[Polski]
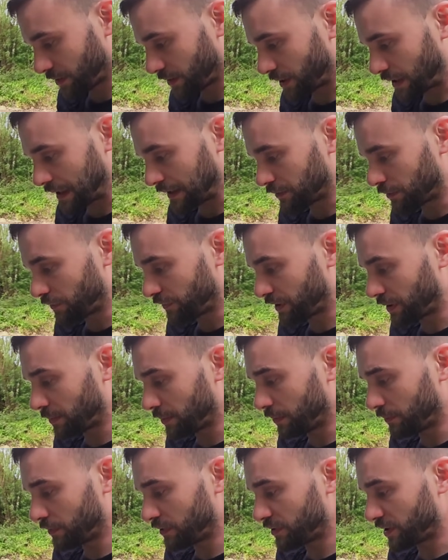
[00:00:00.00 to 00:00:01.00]
E, kantówki
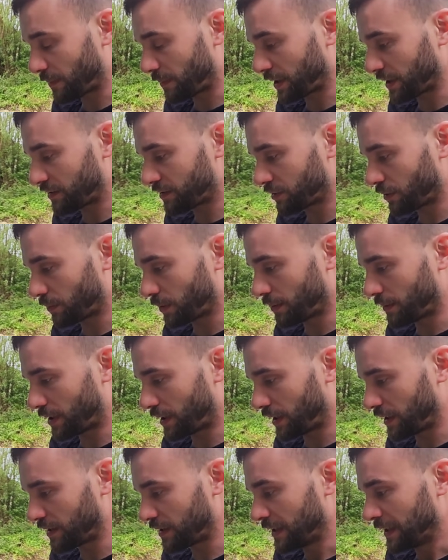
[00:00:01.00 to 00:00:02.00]
bym mógł zabrać z sobą,
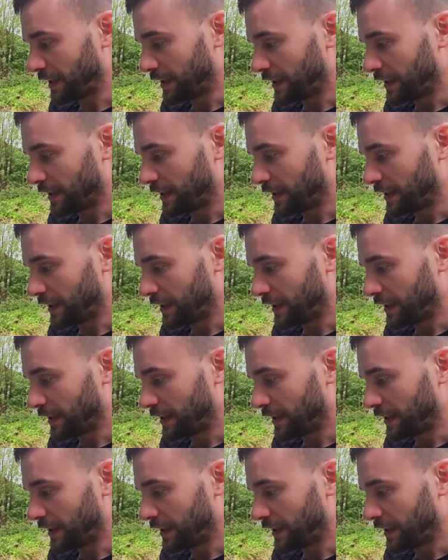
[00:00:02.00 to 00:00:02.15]
ale